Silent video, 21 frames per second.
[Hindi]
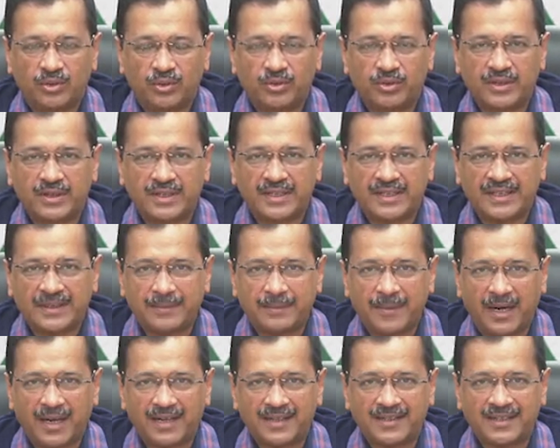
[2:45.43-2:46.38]
उनकी
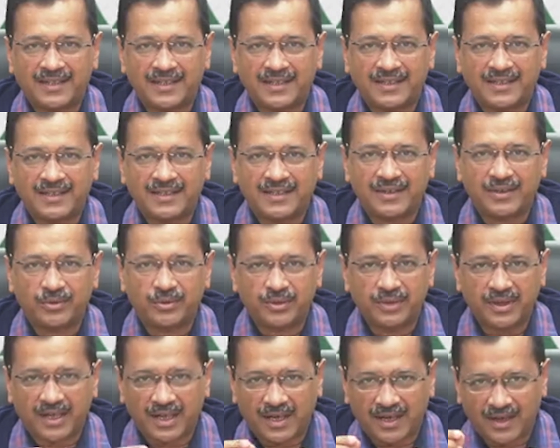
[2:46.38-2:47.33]
डिमांड थी कि
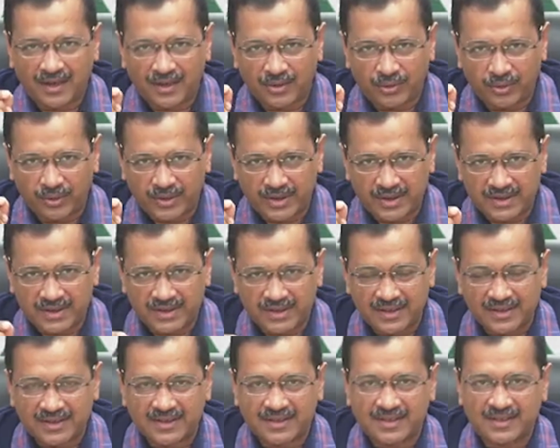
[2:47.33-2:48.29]
उनका कोई
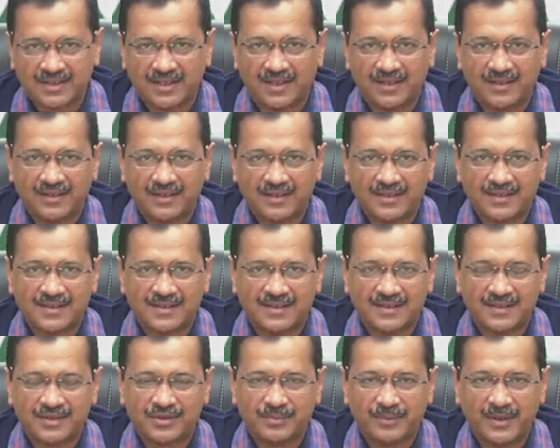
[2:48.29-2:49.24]
तीर्थ स्थान इस
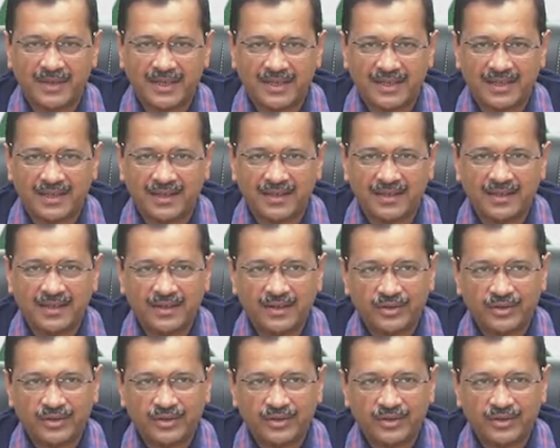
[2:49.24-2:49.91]
लिस्ट में नहीं है